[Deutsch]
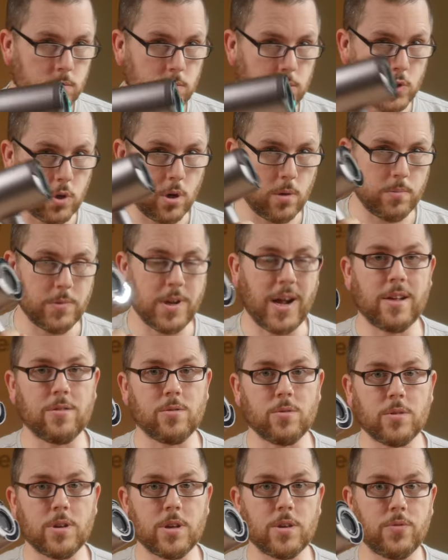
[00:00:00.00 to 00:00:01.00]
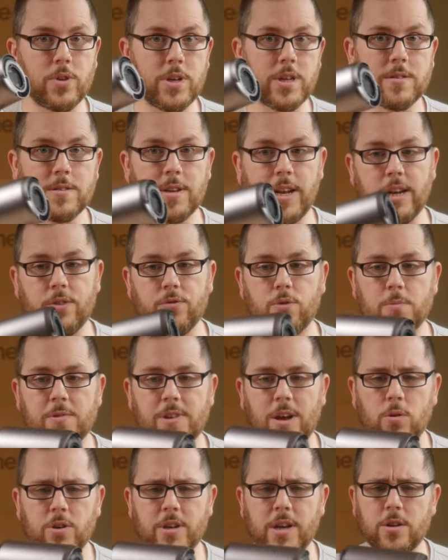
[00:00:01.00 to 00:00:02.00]
So, also ich finde, es klingt vom
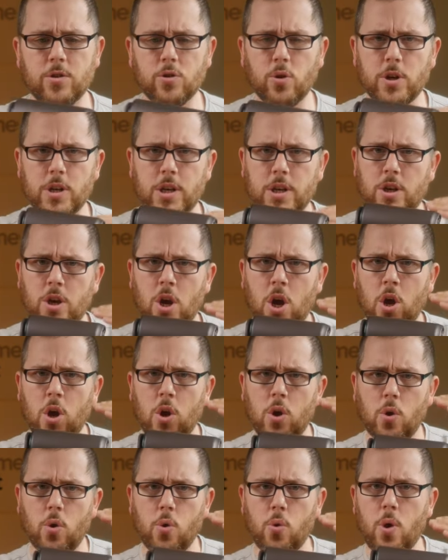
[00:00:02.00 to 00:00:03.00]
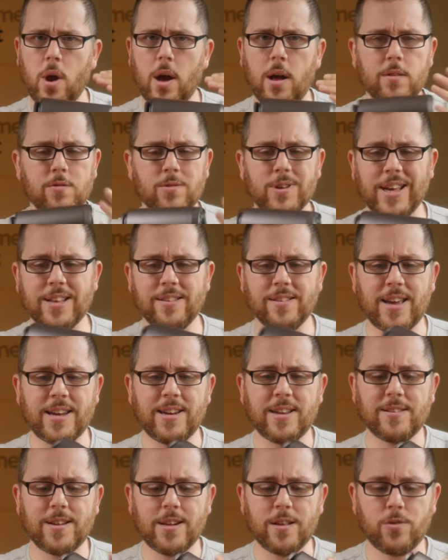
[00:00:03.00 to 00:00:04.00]
Sound her deutlich höher, also ganz
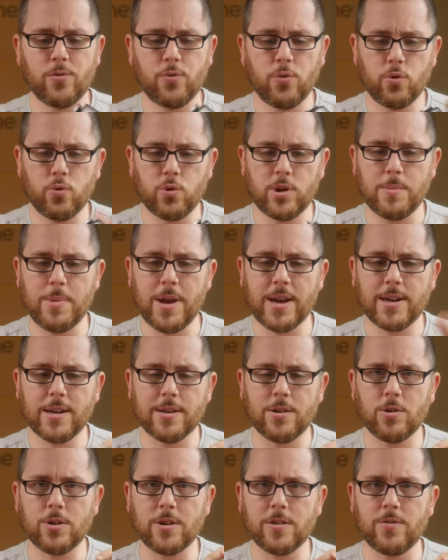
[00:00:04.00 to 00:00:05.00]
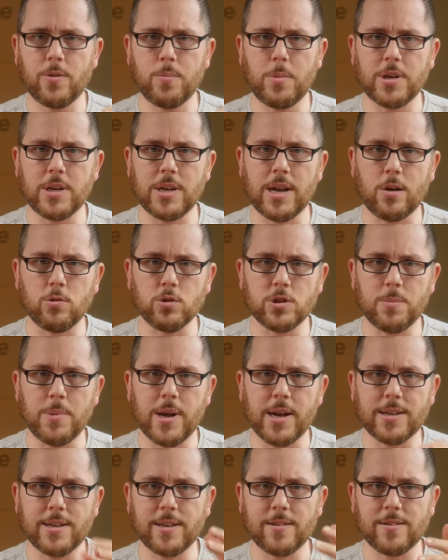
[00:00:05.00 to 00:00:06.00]
anders als ein Föhn. Und ihr merkt halt auch, dass wenn man ihn
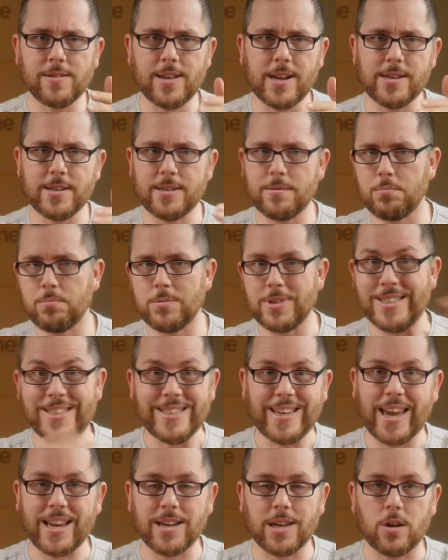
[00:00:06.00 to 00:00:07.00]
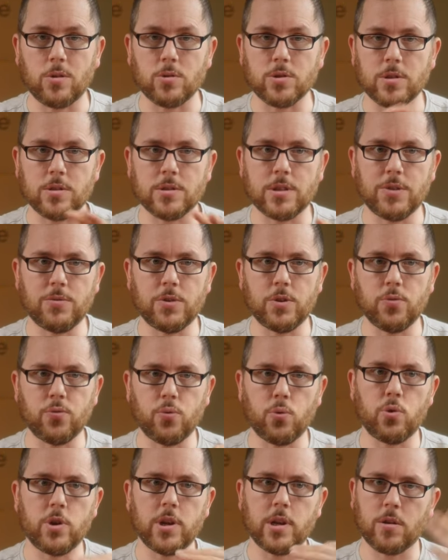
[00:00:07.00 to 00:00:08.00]
ausmacht, dass es halt direkt aus ist, nicht wie ein
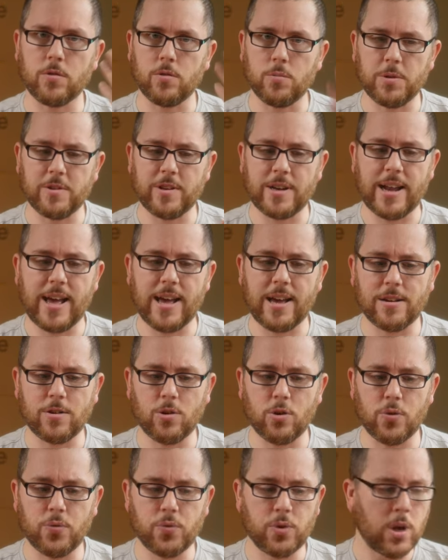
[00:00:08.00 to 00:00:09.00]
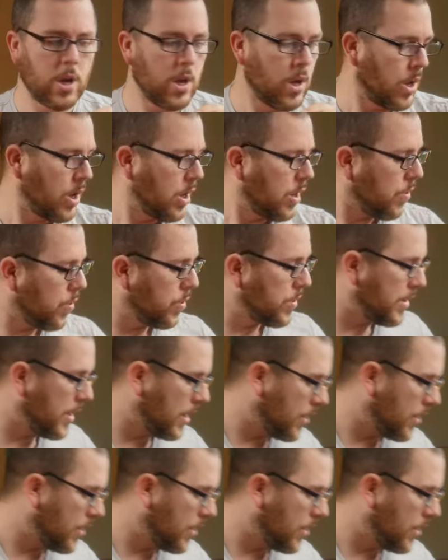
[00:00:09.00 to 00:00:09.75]
Föhn, der noch so ein bisschen nachläuft. Und